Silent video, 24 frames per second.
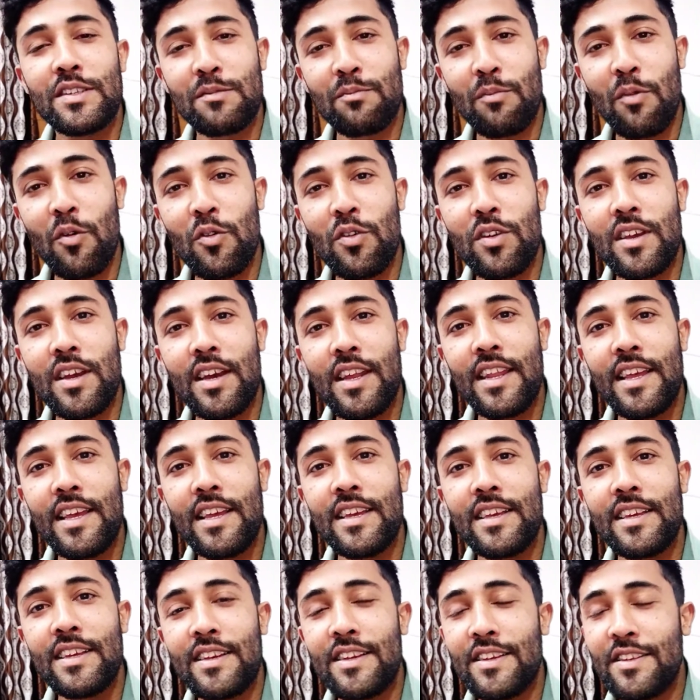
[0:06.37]
सपोर्ट
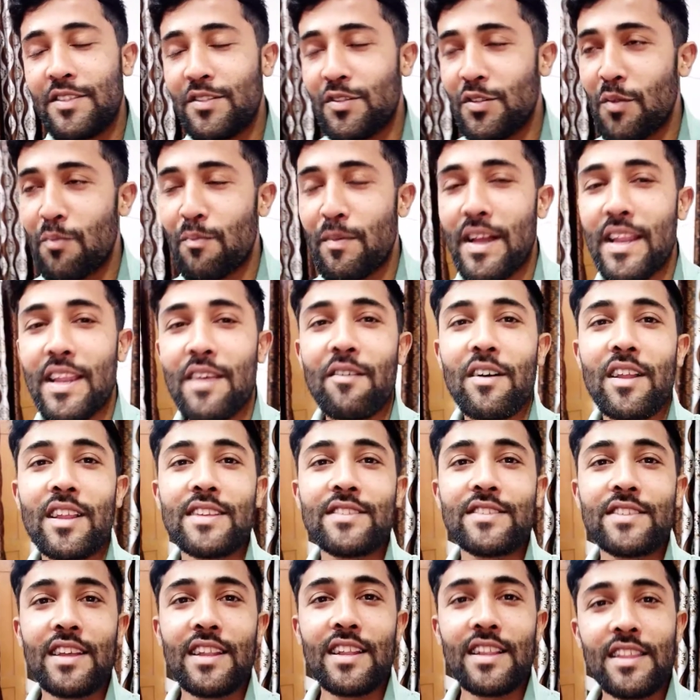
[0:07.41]
करें जो पहले वाला
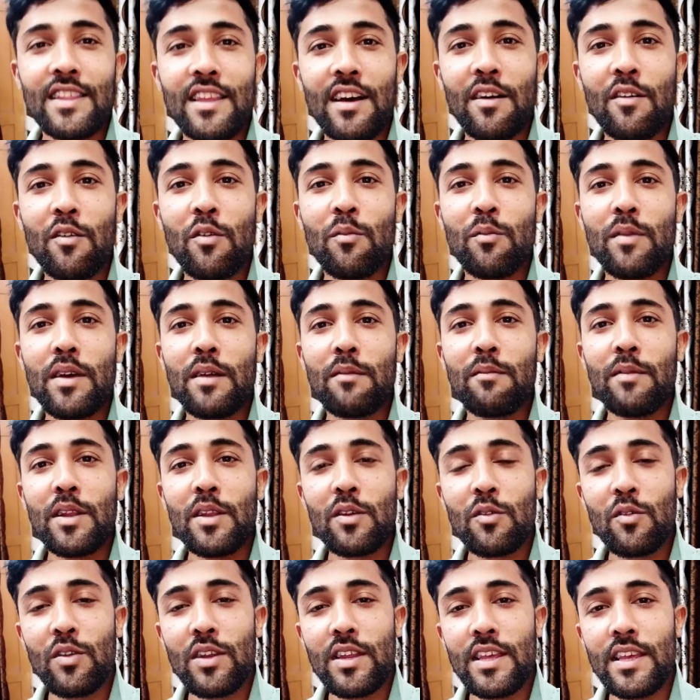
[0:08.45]
चैनल था वो मेरा
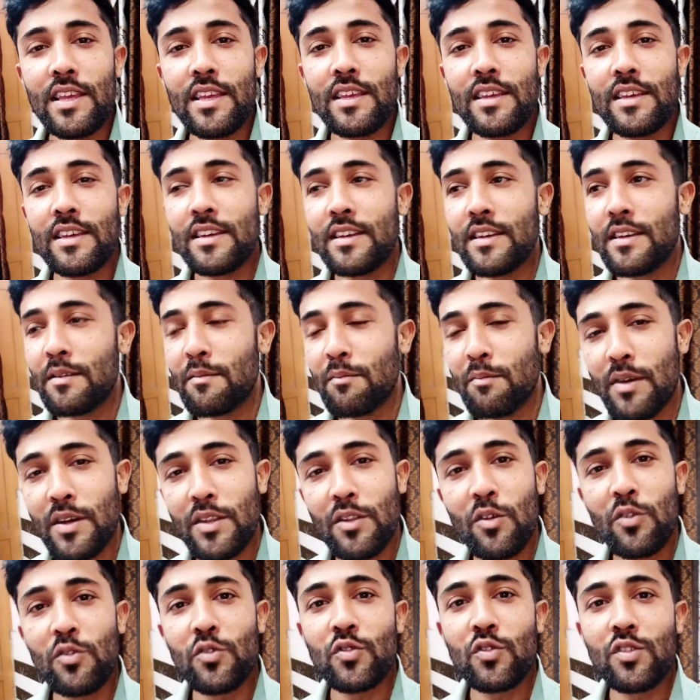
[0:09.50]
बिल्कुल ही
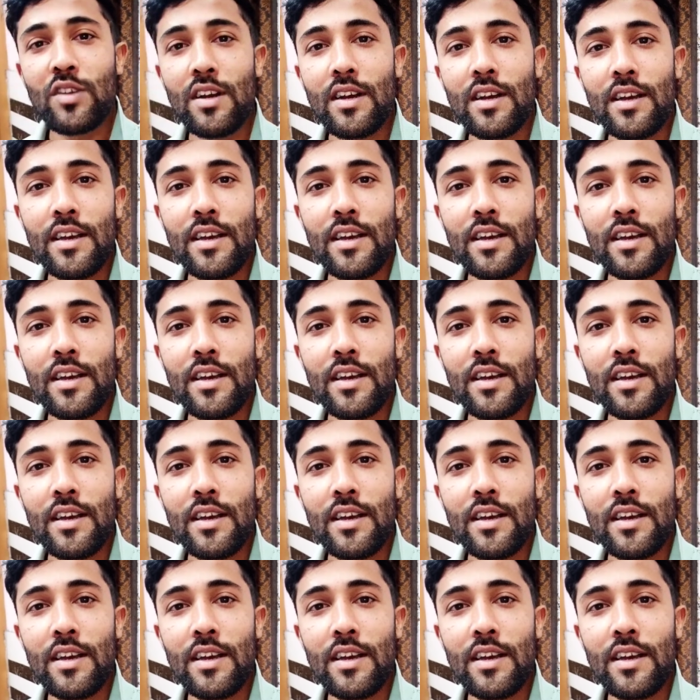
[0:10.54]
बंद हो चुका